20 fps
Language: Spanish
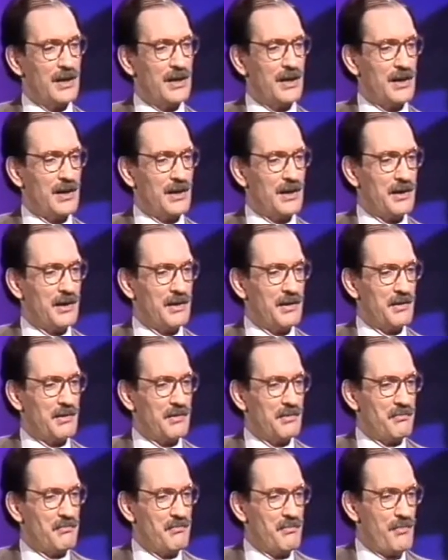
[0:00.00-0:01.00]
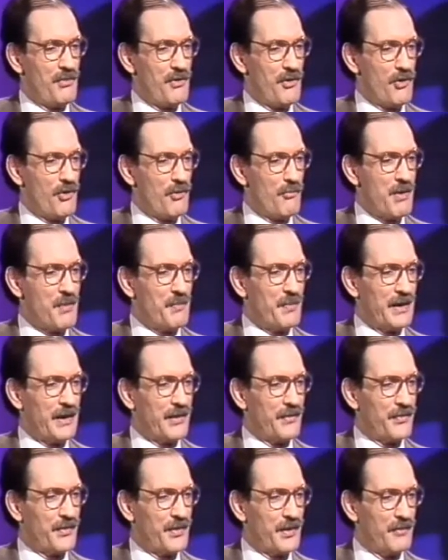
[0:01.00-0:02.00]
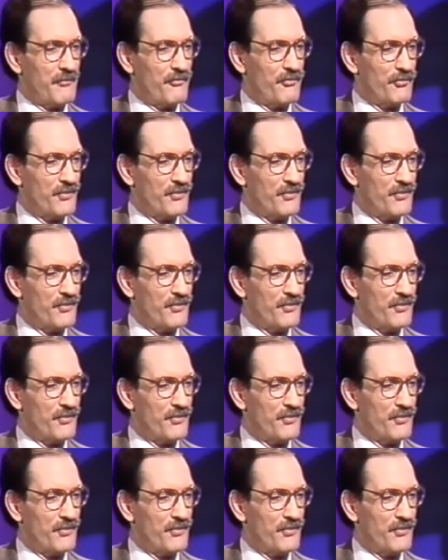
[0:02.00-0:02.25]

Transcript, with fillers: Eh, no me parece